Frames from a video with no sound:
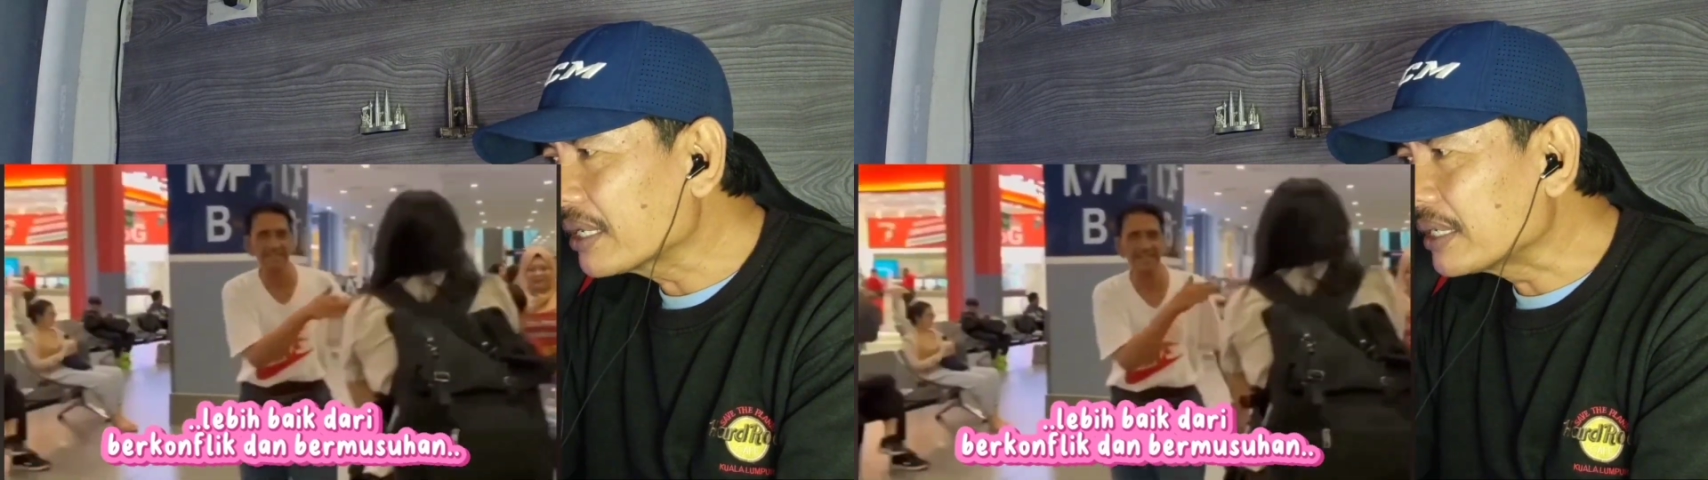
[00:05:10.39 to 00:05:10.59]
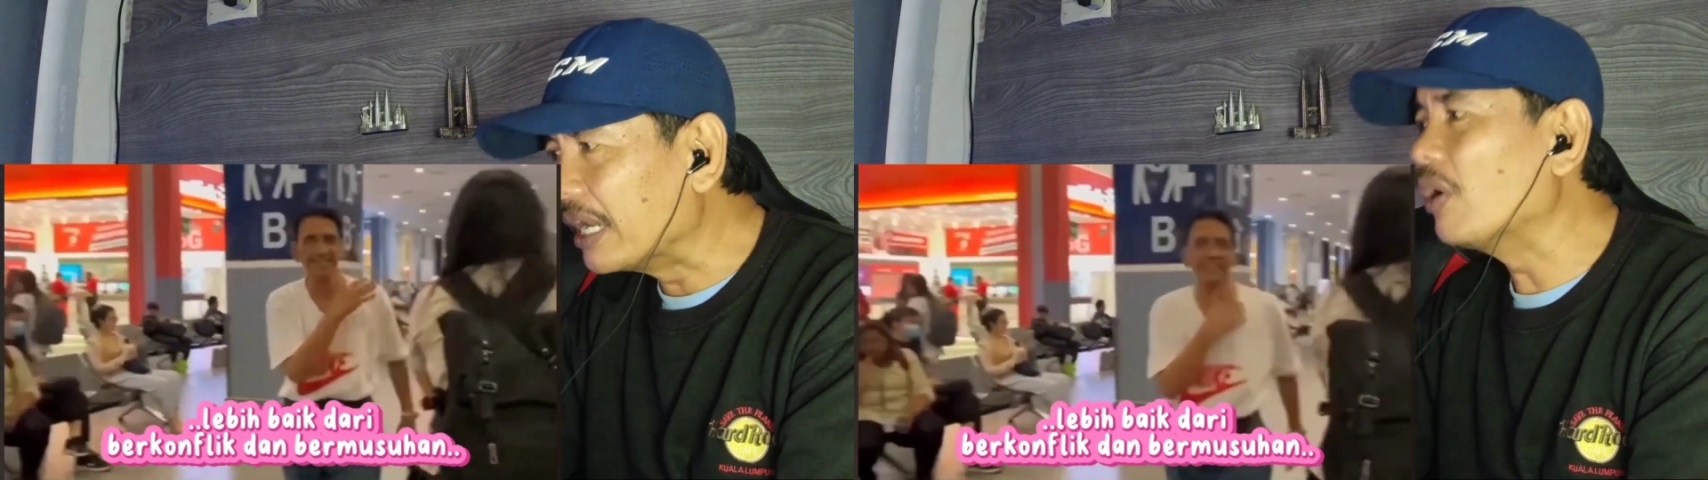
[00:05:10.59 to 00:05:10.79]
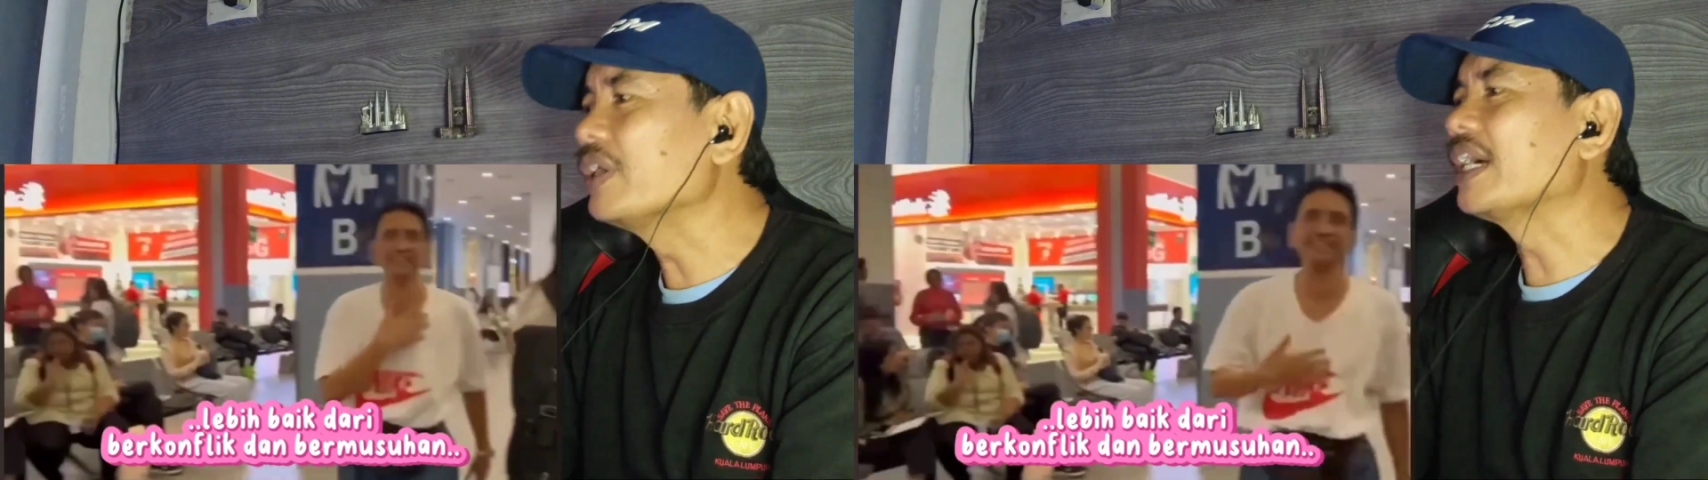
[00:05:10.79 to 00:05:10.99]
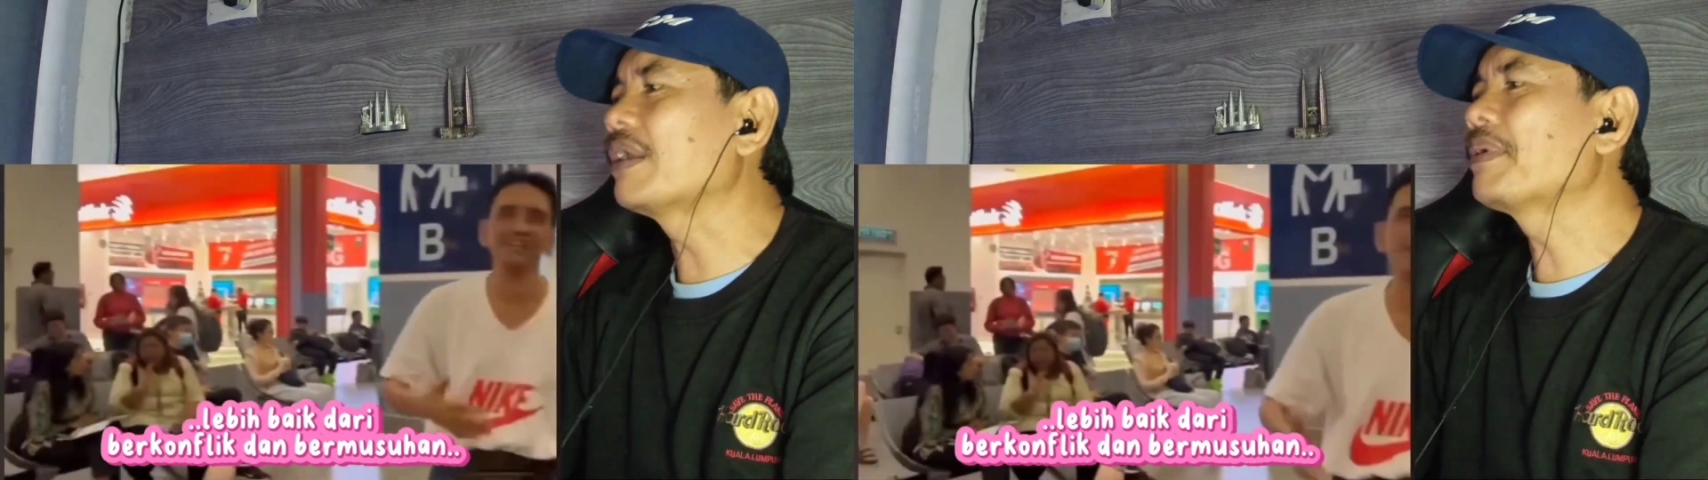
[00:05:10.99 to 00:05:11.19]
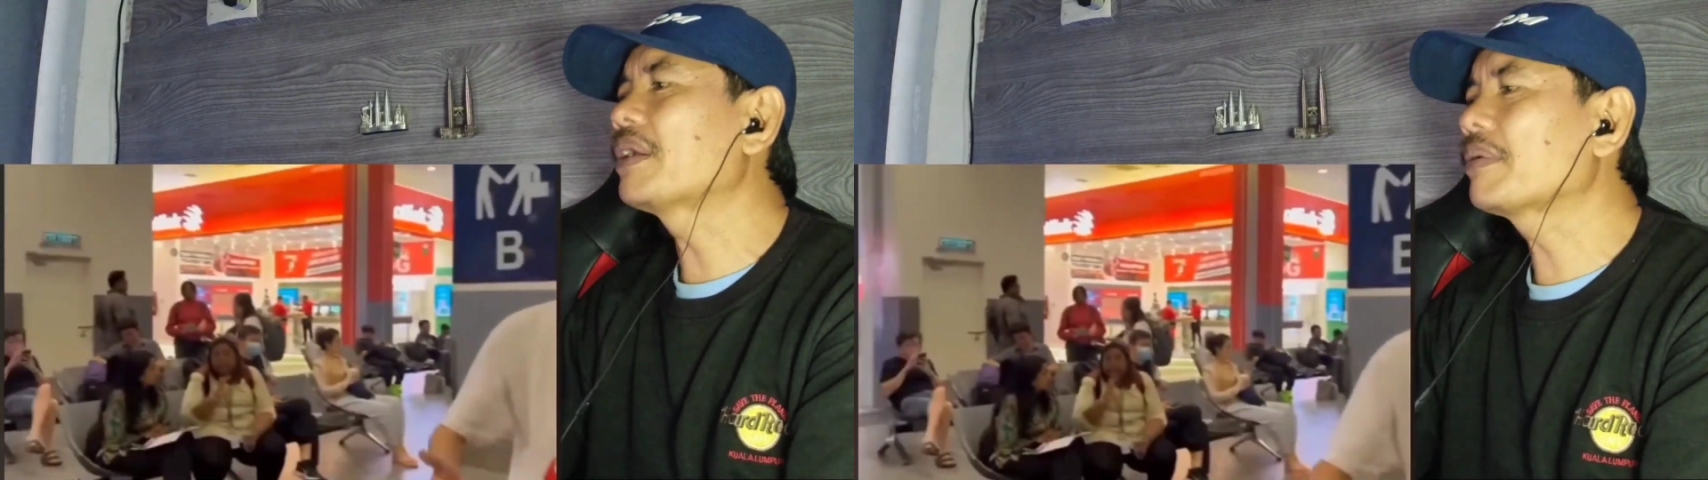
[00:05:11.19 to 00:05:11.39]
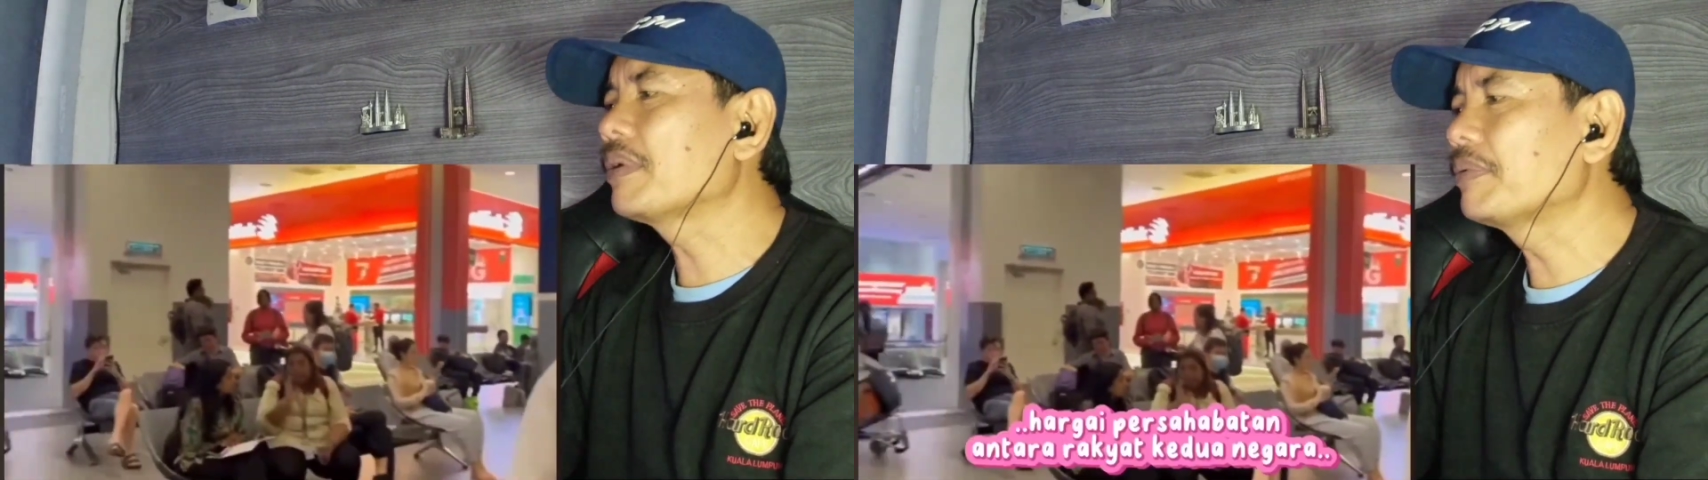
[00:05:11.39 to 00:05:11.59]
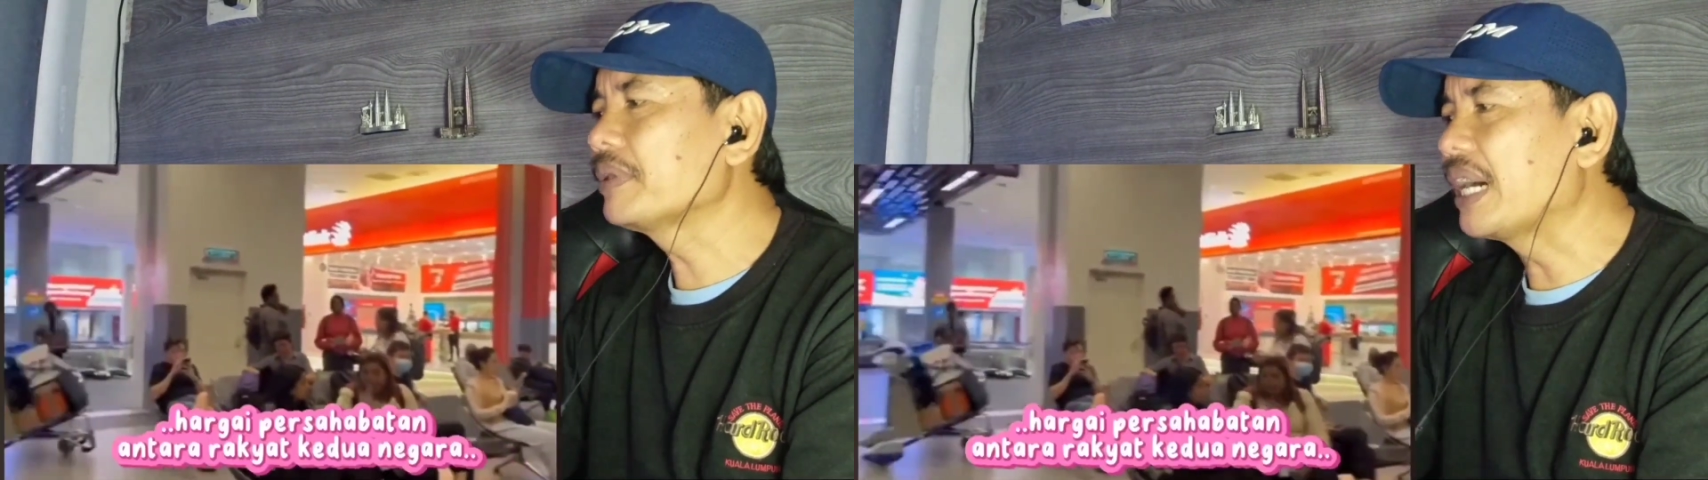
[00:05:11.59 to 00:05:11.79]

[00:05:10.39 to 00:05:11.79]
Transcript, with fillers: jauh dari konflik.